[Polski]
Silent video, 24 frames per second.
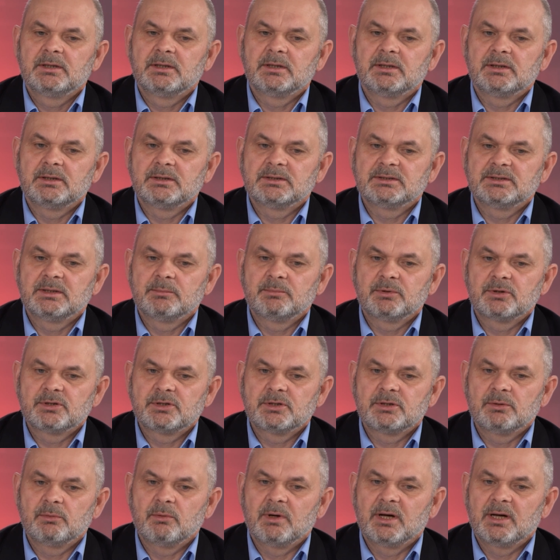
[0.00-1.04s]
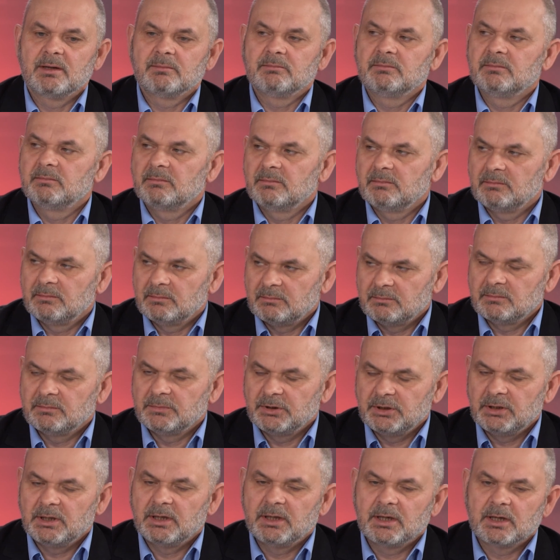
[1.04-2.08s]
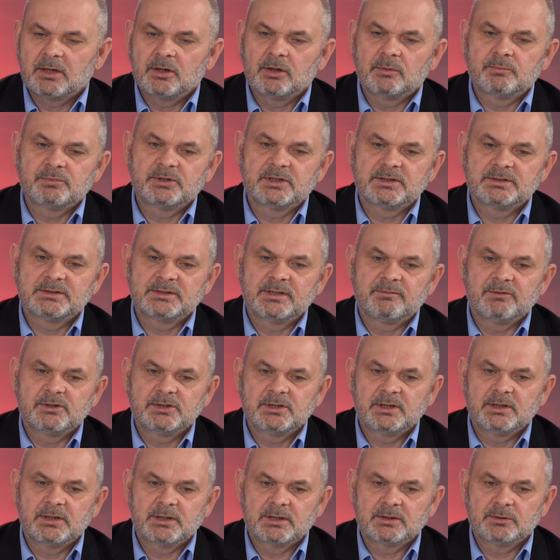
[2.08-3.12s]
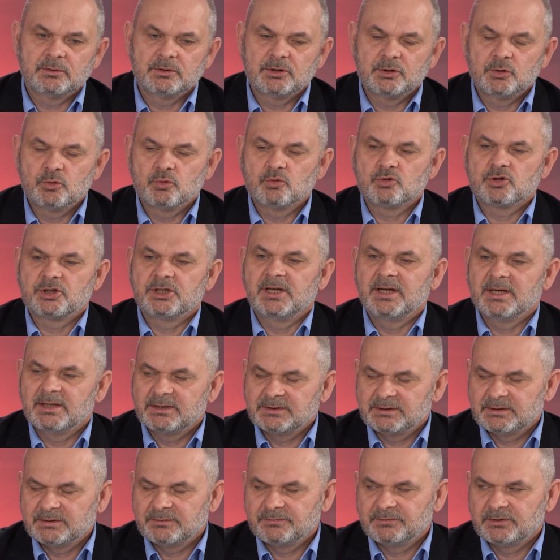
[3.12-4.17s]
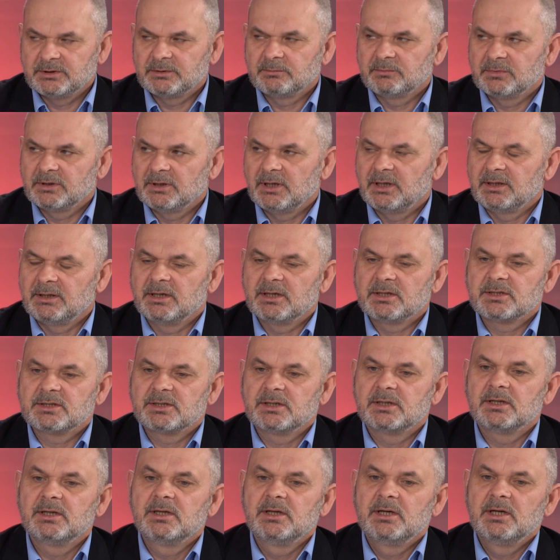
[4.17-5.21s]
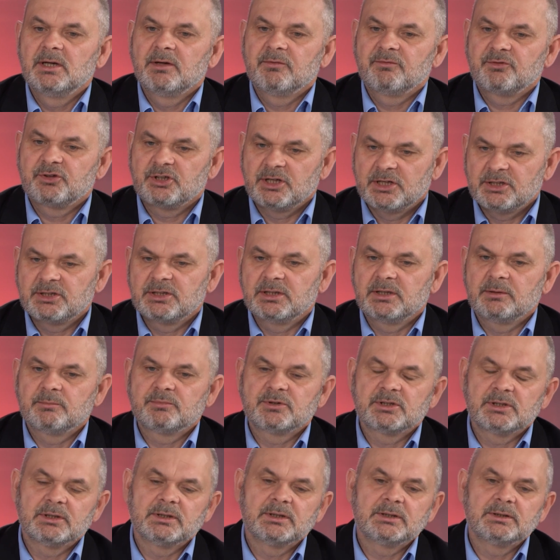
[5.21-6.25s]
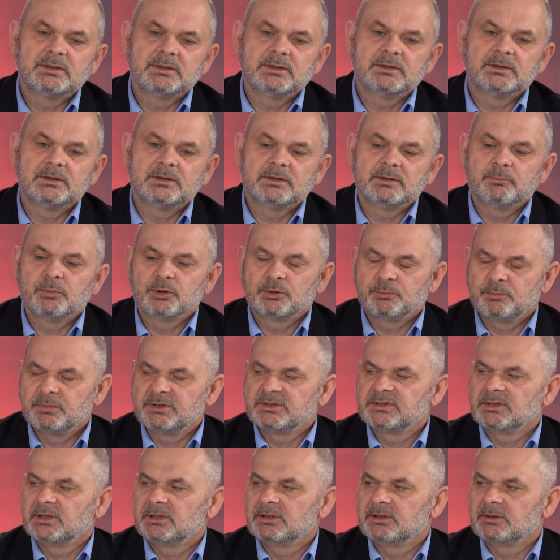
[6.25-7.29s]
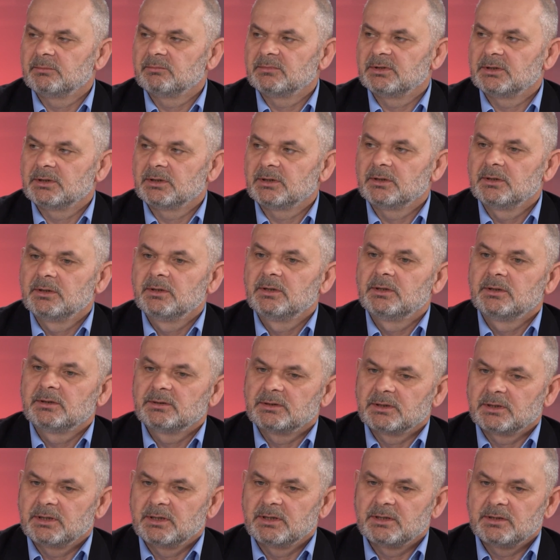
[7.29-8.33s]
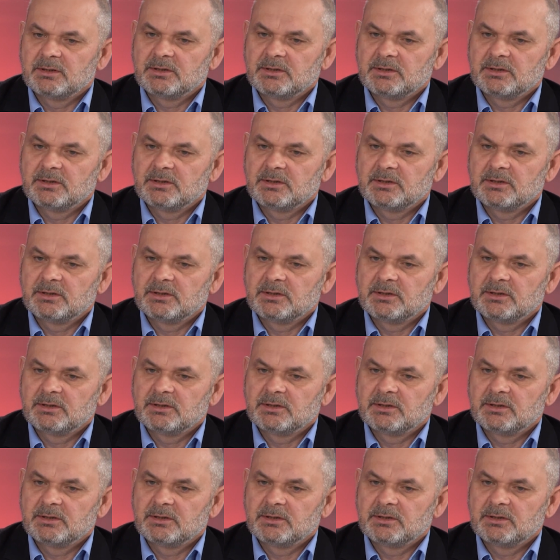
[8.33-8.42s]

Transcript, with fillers: e, zaprosiła mnie jako przedstawiciela, który już jest w tym aliansie, wcześniej przed podpisaniem na takie